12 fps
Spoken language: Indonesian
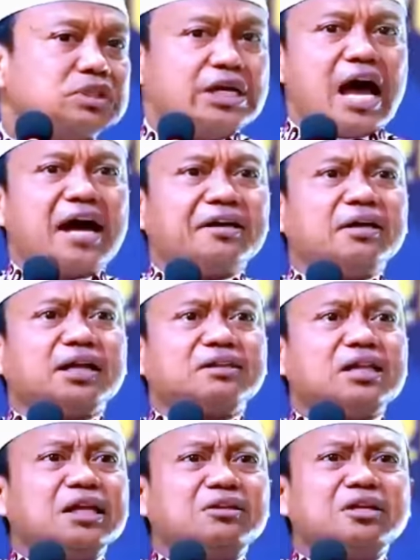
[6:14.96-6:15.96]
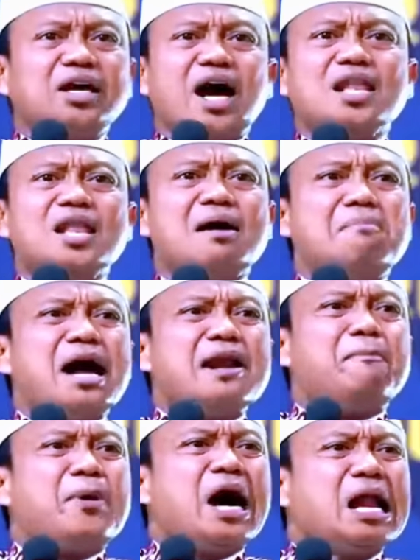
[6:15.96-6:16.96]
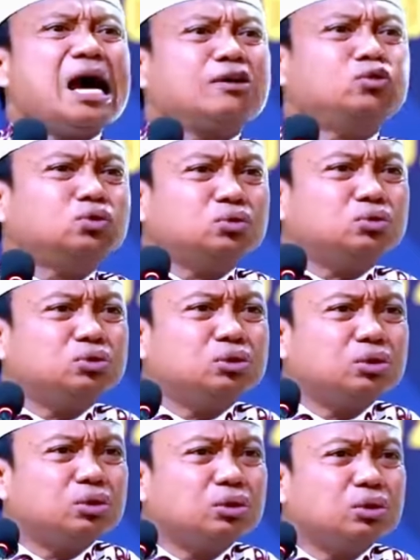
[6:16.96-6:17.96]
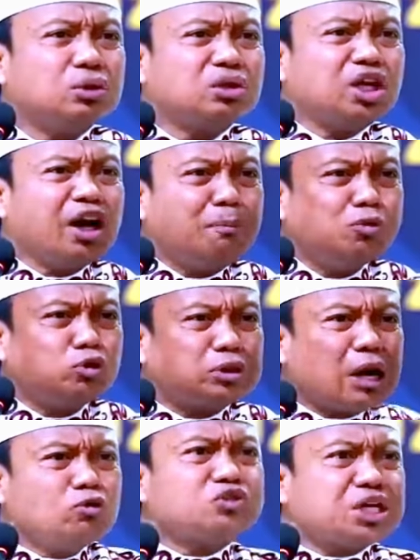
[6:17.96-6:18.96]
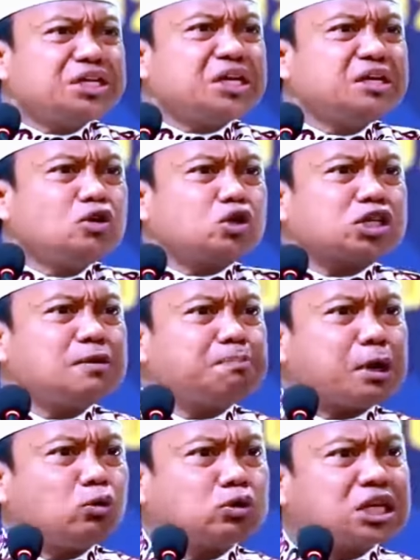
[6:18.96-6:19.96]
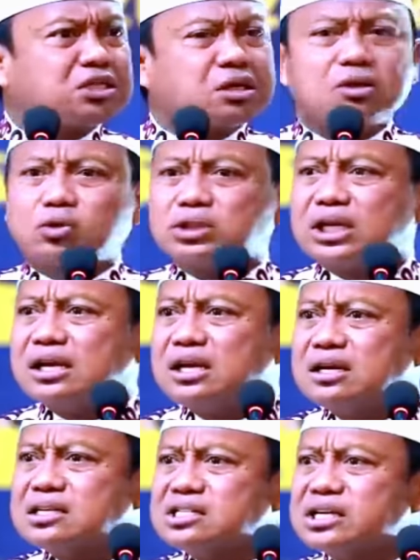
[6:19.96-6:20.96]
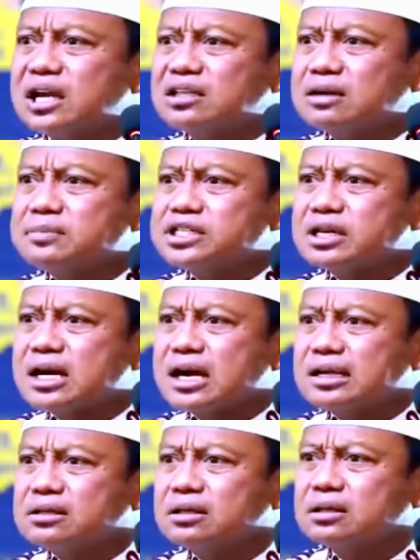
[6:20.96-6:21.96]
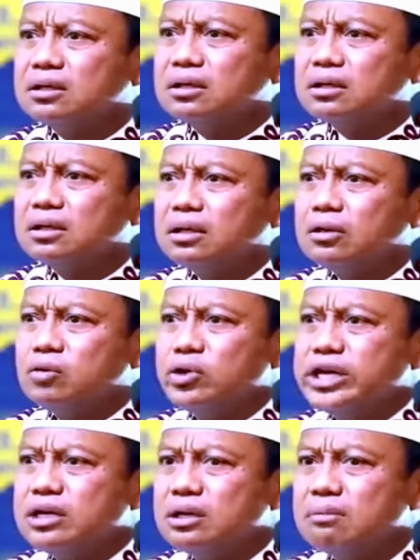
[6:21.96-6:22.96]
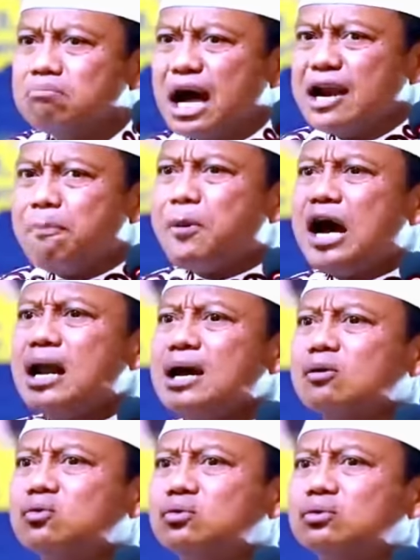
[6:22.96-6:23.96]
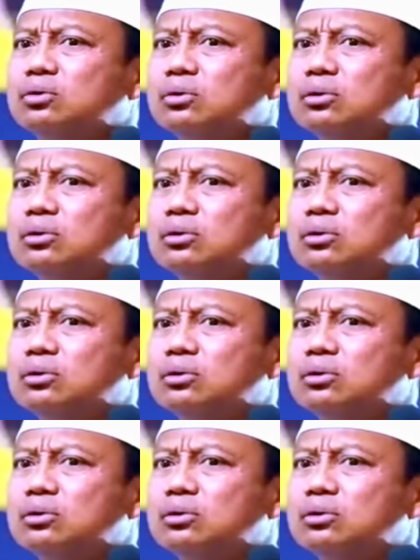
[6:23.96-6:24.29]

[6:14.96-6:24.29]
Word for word: di akhirat nanti ya Allah mana pahalaku? 30 tahun saya jadi dosen Fakultas Kedokteran dan Kesehatan Masyarakat di UIN. Mana pahalaku?